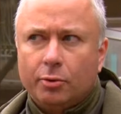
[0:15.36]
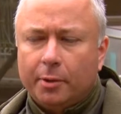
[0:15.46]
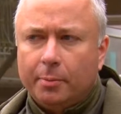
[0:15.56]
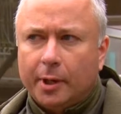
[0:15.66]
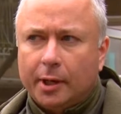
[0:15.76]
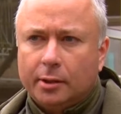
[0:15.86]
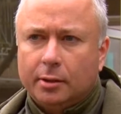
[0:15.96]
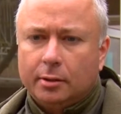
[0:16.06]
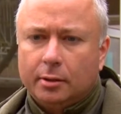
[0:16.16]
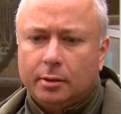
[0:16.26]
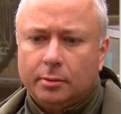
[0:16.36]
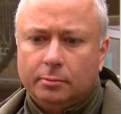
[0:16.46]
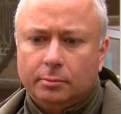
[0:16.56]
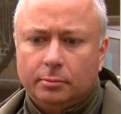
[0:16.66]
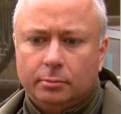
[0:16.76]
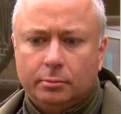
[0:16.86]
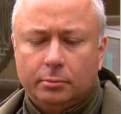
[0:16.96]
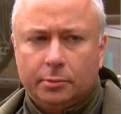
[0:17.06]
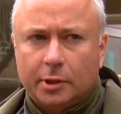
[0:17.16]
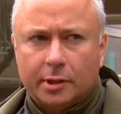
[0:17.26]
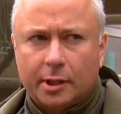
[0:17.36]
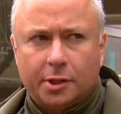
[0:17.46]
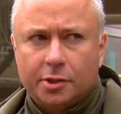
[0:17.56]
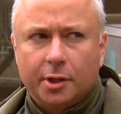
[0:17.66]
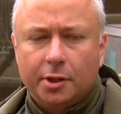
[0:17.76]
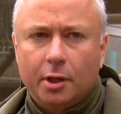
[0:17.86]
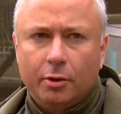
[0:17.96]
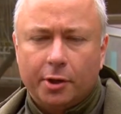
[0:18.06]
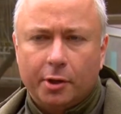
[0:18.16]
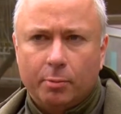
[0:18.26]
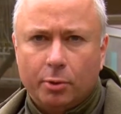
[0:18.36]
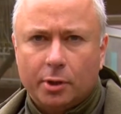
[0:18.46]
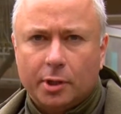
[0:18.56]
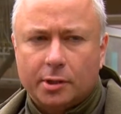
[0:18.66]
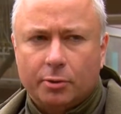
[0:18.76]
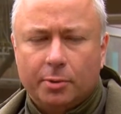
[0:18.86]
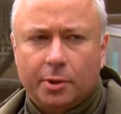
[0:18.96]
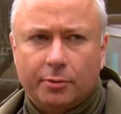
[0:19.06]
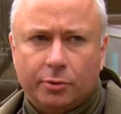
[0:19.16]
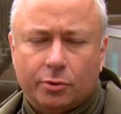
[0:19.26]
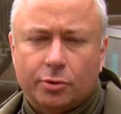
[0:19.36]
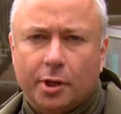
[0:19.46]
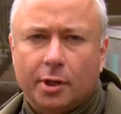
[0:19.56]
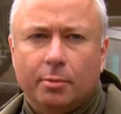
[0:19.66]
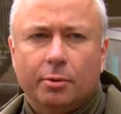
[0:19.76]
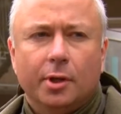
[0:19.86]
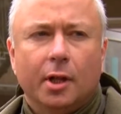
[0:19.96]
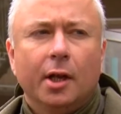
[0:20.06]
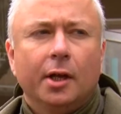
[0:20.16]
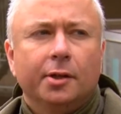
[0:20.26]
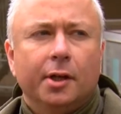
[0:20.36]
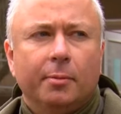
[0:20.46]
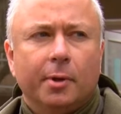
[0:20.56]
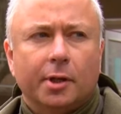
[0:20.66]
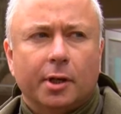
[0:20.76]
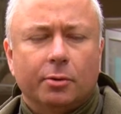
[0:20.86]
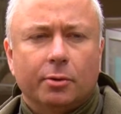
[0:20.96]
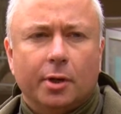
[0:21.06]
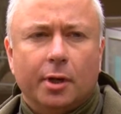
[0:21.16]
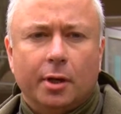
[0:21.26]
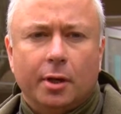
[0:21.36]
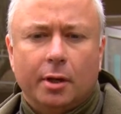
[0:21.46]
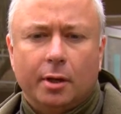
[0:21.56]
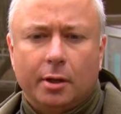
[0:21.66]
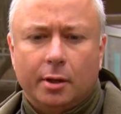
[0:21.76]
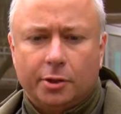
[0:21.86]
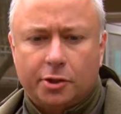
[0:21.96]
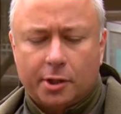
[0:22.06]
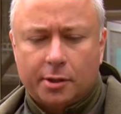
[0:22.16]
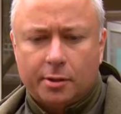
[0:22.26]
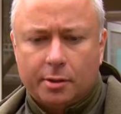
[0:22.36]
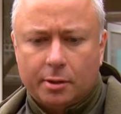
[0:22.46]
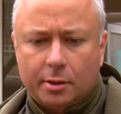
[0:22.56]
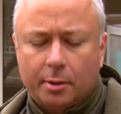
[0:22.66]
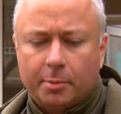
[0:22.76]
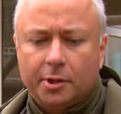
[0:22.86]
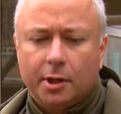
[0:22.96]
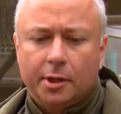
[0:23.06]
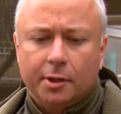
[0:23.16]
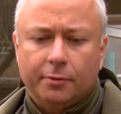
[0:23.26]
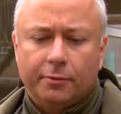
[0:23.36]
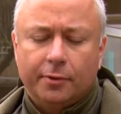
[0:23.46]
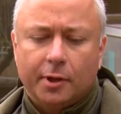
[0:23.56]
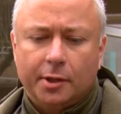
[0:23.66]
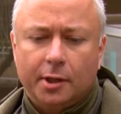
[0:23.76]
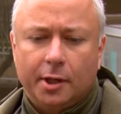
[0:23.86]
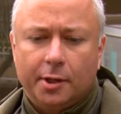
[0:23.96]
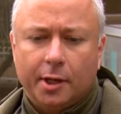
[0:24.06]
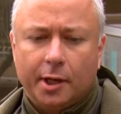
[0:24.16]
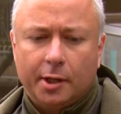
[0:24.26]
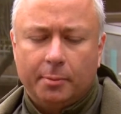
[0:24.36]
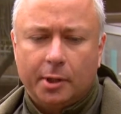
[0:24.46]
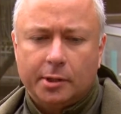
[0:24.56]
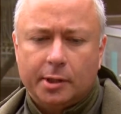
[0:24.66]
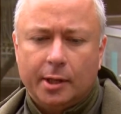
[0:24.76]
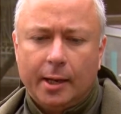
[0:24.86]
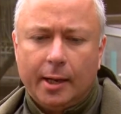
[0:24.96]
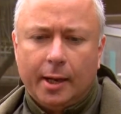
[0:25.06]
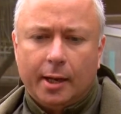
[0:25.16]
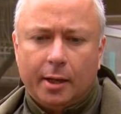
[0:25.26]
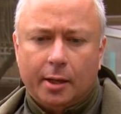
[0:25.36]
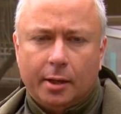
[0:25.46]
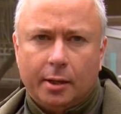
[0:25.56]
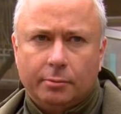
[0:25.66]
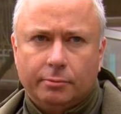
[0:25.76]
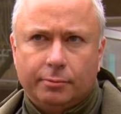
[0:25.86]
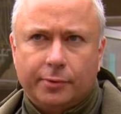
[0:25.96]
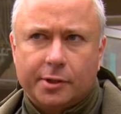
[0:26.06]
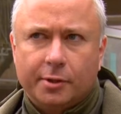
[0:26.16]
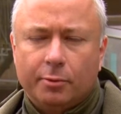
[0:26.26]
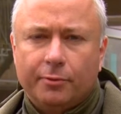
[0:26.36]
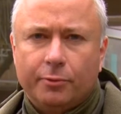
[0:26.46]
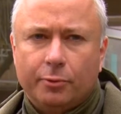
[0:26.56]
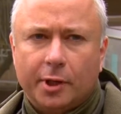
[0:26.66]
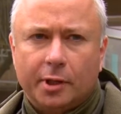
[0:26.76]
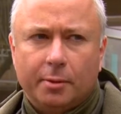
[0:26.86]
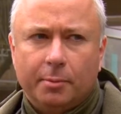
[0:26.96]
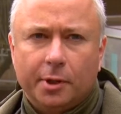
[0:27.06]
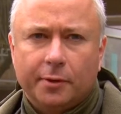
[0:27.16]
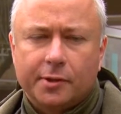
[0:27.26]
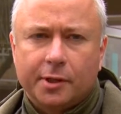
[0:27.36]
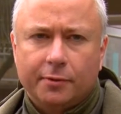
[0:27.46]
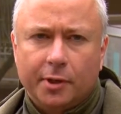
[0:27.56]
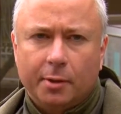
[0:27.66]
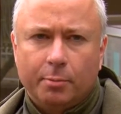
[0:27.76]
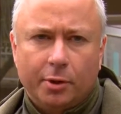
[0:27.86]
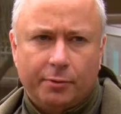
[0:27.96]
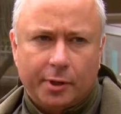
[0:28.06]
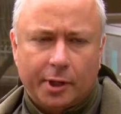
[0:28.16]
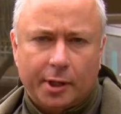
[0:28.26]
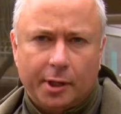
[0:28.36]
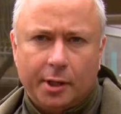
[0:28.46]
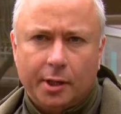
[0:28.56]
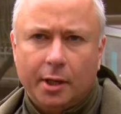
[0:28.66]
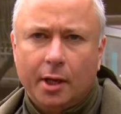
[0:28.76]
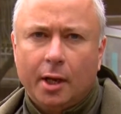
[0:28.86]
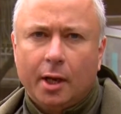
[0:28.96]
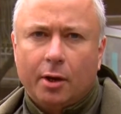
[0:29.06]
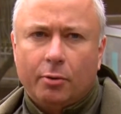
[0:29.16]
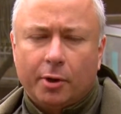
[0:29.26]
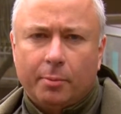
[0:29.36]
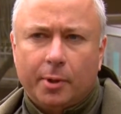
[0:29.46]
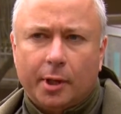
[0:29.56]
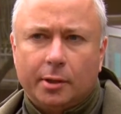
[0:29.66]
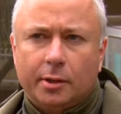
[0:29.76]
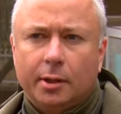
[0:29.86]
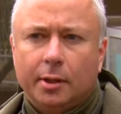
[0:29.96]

У ребят э, достаточно нелегкий борт, особенно вот то, что я наблюдал, те ребята, которые э, сейчас определены в отделении реанимации. Э, в основном это миновзрывные, пулевые ранения. У ребят